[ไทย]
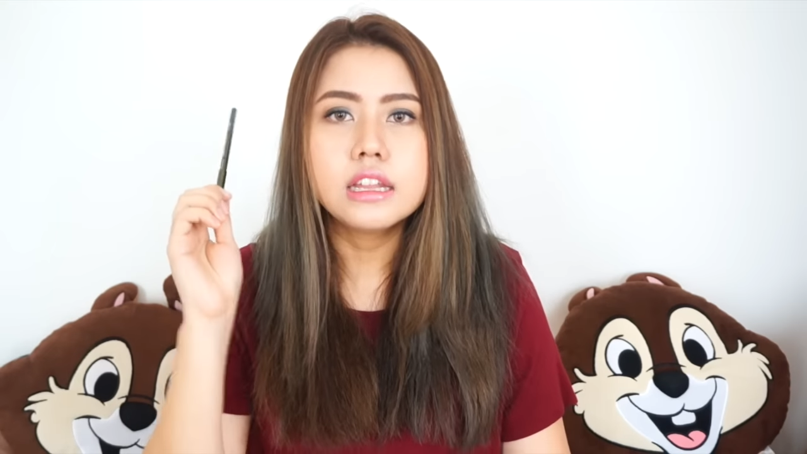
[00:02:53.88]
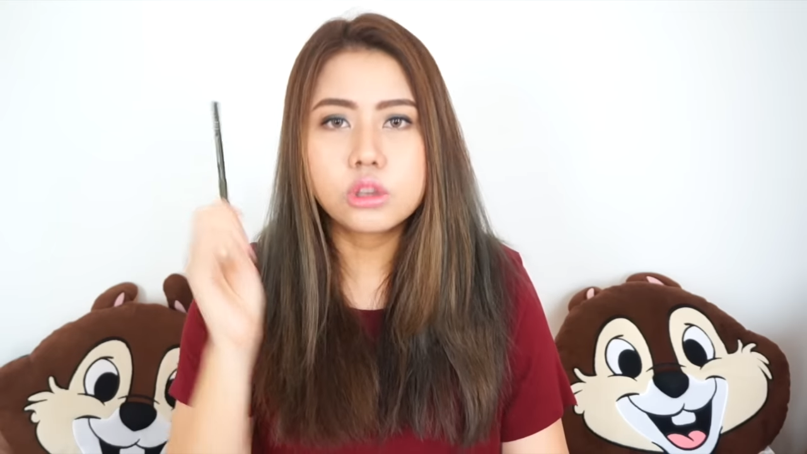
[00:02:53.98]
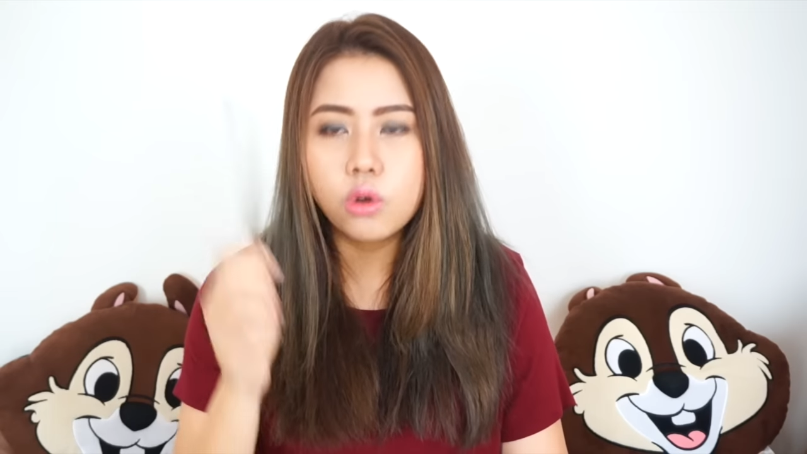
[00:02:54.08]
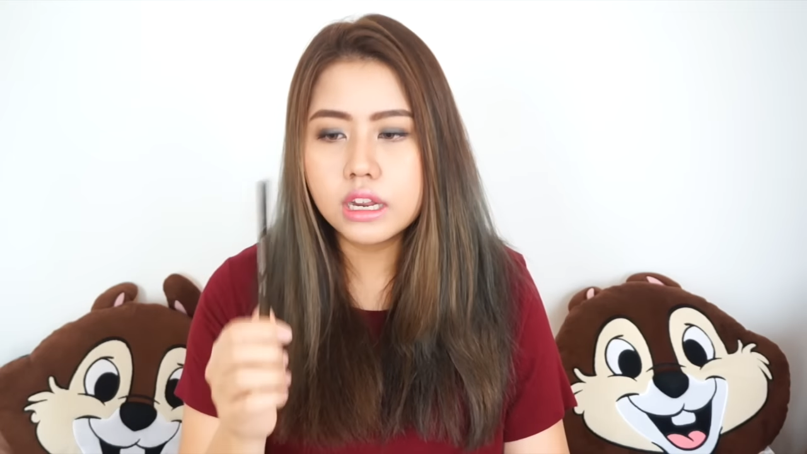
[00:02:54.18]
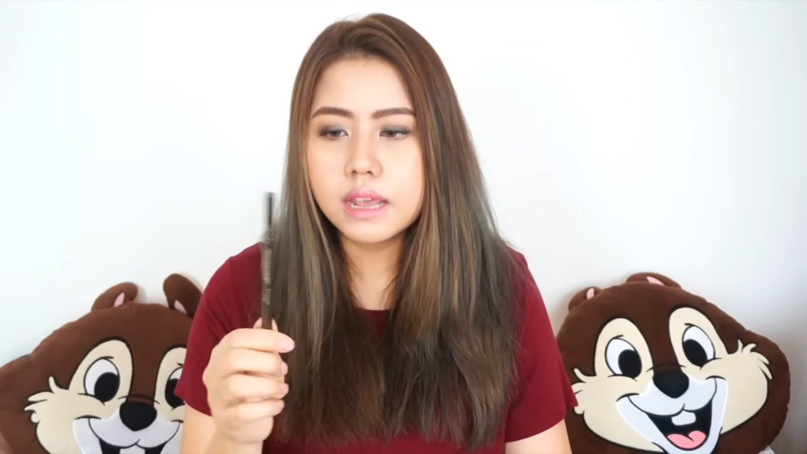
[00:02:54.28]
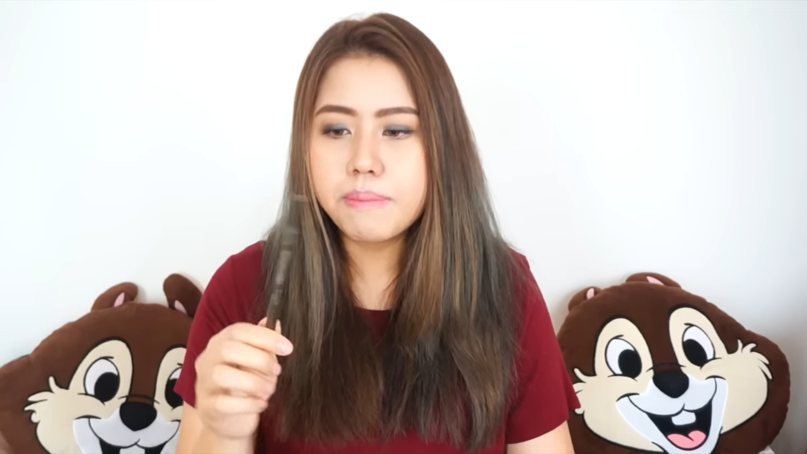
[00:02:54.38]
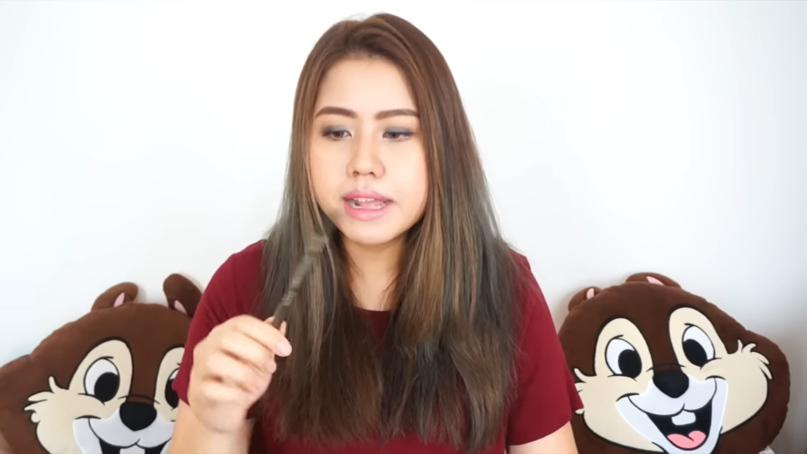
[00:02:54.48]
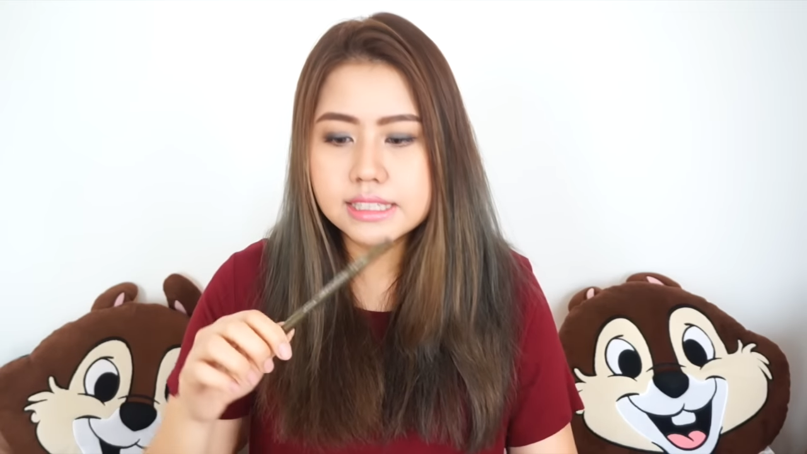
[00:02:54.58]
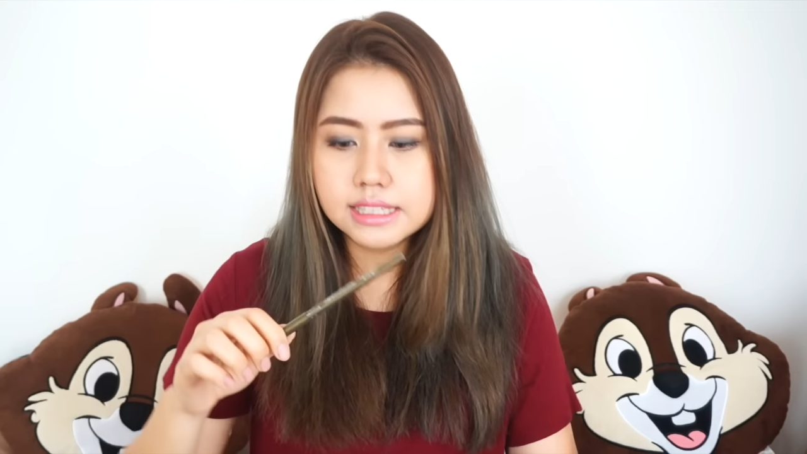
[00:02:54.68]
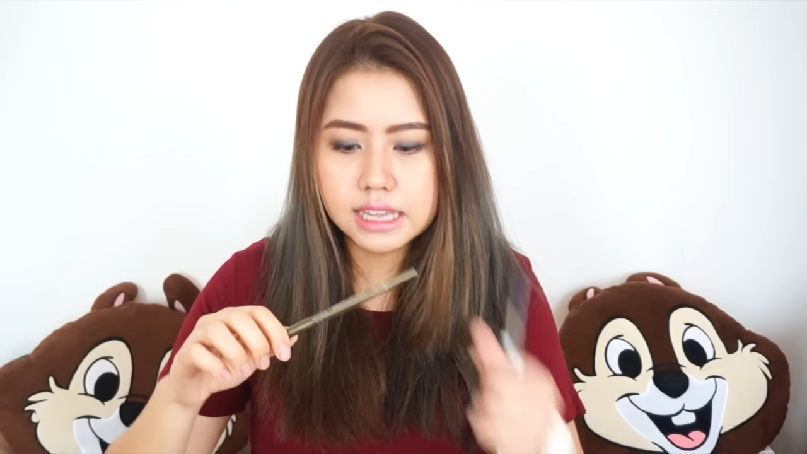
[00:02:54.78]
ตัวนี้เป็
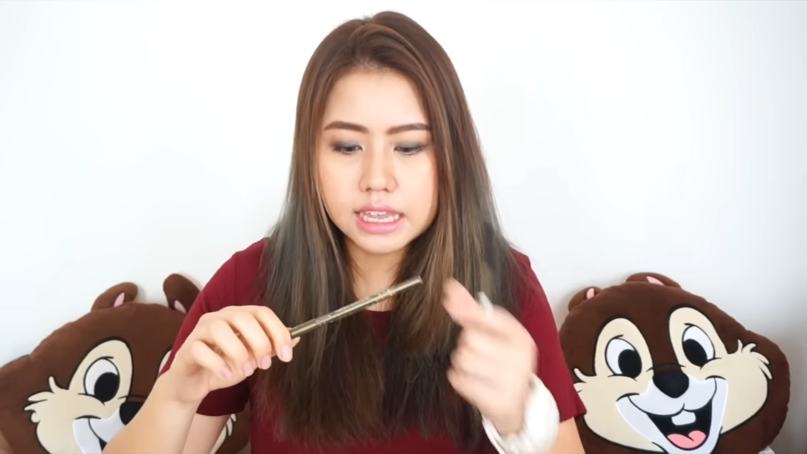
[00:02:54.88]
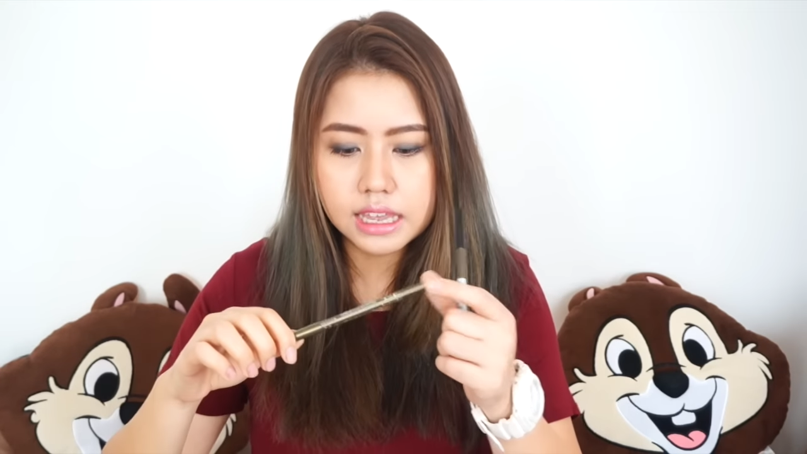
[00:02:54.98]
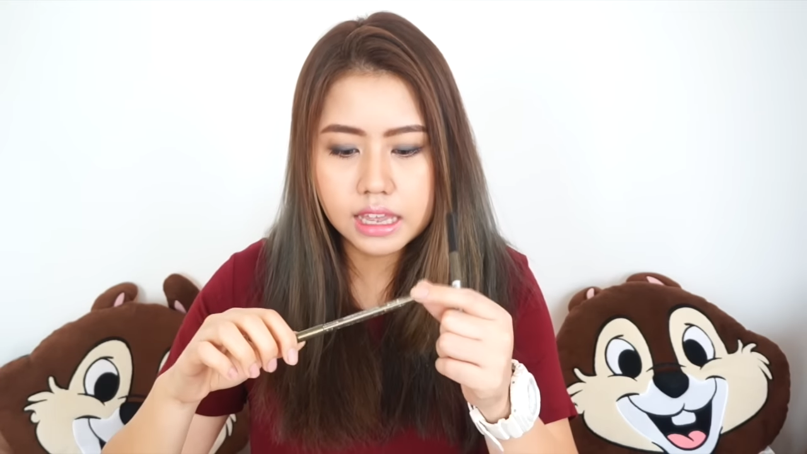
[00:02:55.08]
นสี